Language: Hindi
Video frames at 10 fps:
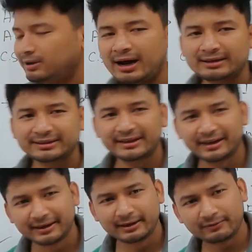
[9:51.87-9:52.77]
कहाँ से
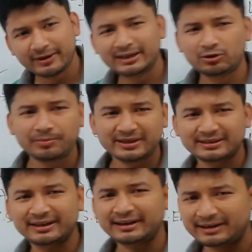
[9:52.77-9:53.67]
रिलेटेड वही टॉपिक
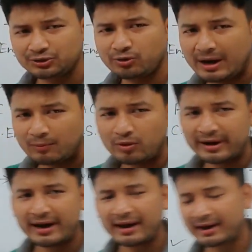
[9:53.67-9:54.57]
से रिलेटेड जो आपको
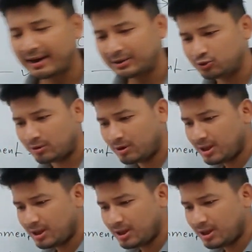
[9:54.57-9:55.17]
कराया गया है जो